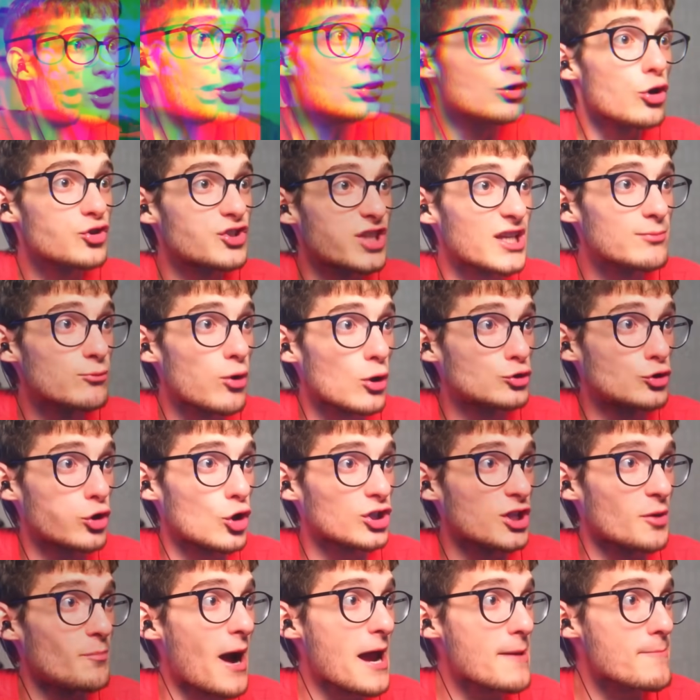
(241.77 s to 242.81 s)
Dostlarım doktor
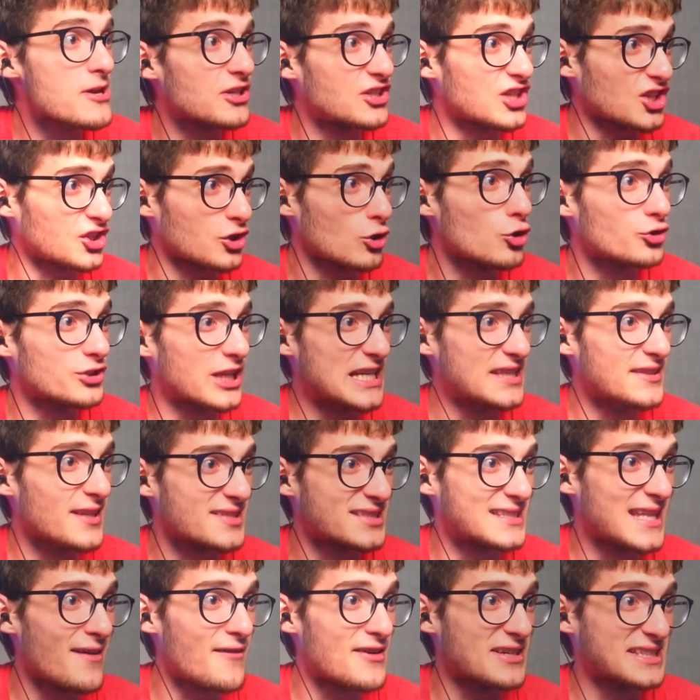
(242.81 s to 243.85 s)
orada. My Magic orada. Elinde
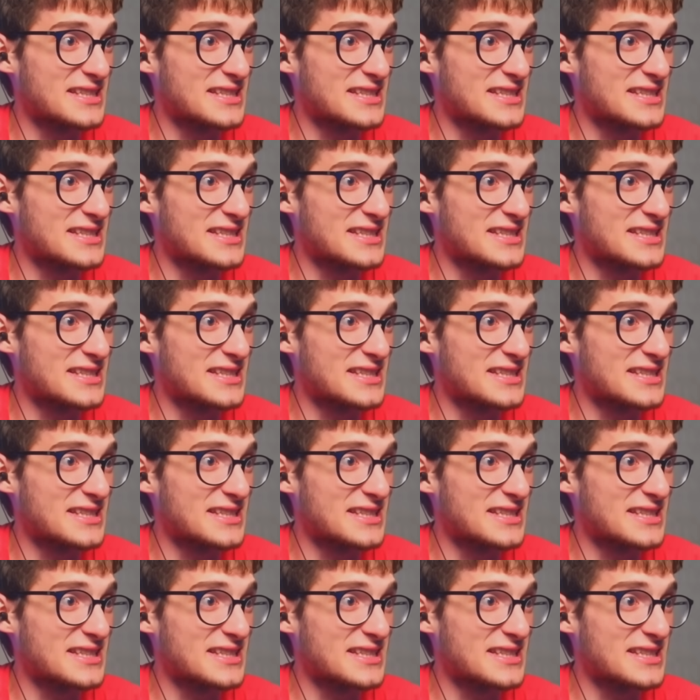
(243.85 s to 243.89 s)
silah var.